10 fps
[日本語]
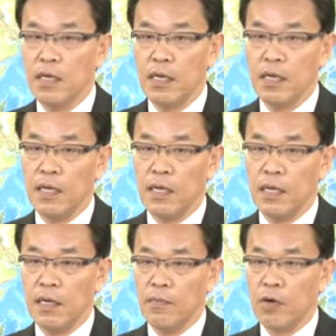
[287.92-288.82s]

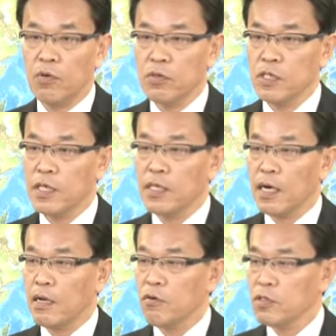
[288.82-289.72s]
えーまあ、この時期
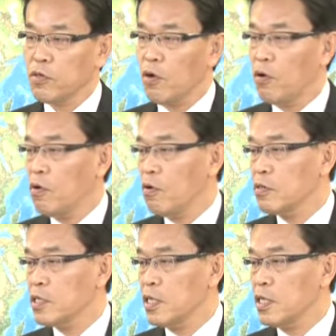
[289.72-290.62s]
だからこそ、
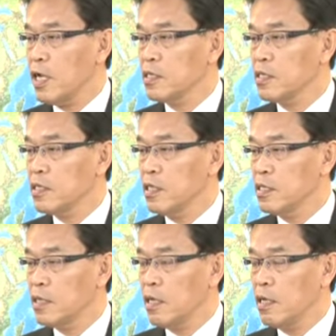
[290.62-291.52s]
ぜひ大臣に、
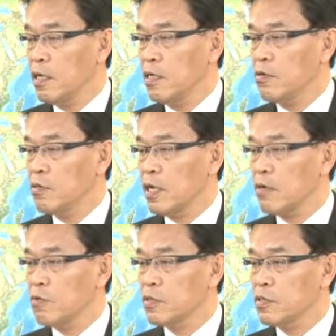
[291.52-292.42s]
えー、いろんな
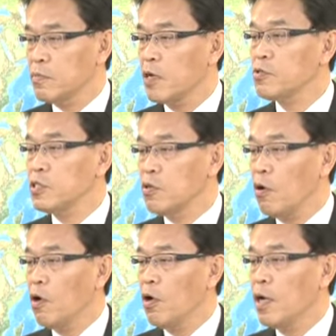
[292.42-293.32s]
国マルチ
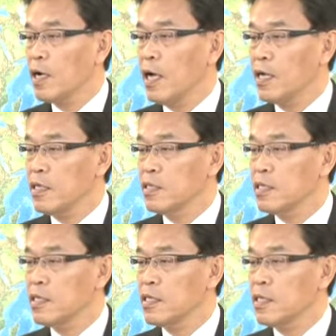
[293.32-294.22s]
の会議に
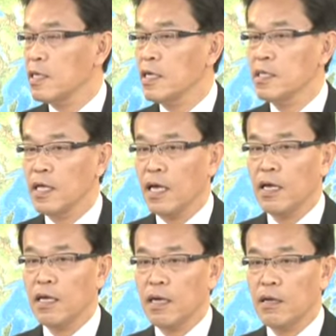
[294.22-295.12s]
出ていただいて、
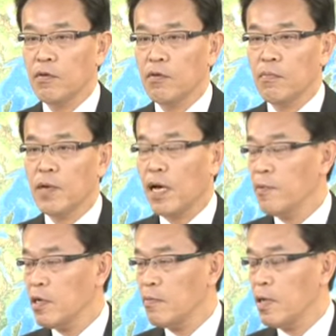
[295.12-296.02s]
あのまあ、
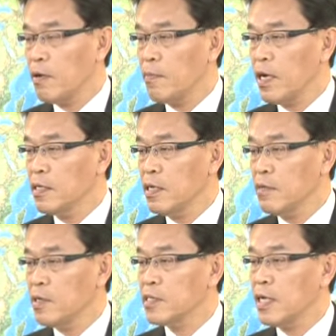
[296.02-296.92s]
アメリカの場合は場合にな
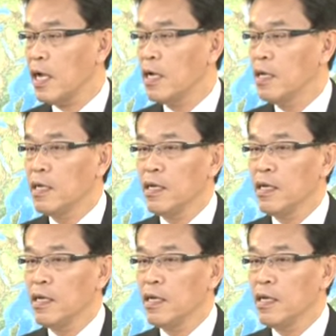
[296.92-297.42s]
りますが、